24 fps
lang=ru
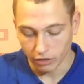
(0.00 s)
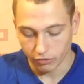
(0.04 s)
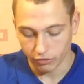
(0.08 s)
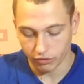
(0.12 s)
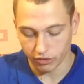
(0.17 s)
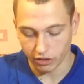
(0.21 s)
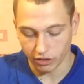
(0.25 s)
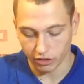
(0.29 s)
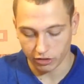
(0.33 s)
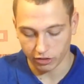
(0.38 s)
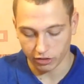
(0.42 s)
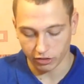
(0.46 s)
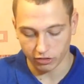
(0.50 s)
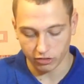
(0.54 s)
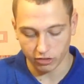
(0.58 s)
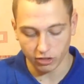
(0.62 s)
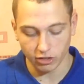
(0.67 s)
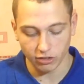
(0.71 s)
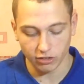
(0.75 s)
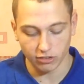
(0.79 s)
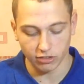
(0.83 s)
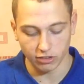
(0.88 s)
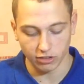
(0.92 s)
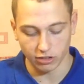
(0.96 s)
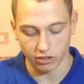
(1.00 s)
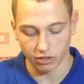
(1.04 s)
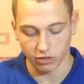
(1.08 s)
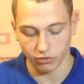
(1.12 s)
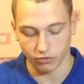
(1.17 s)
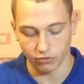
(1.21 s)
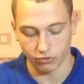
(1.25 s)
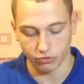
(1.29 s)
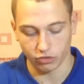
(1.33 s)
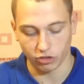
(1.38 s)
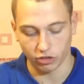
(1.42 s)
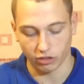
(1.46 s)
все
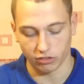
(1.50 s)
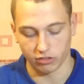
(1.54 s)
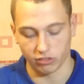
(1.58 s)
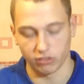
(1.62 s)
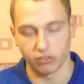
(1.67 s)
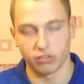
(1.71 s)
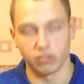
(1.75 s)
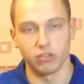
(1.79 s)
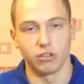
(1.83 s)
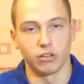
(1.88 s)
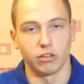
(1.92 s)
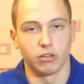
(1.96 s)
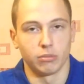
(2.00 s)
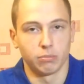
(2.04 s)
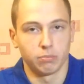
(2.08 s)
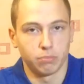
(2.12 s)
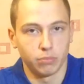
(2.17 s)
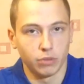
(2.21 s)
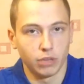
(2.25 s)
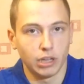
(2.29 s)
характеристики, в частности,